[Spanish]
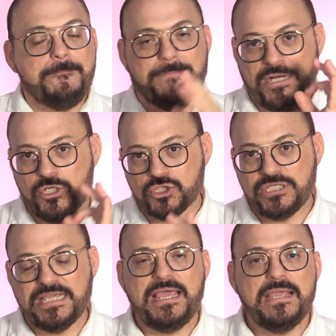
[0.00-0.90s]
Pero
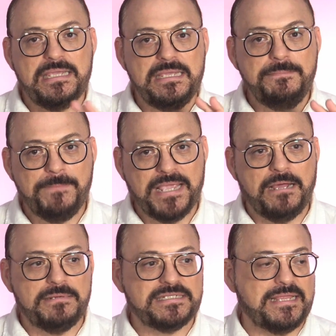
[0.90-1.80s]
los deja
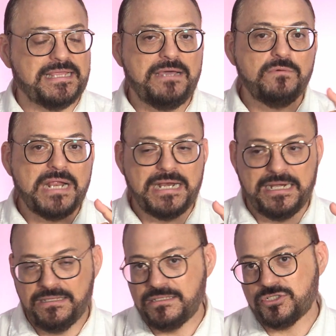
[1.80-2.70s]
impecables, te deja una nariz,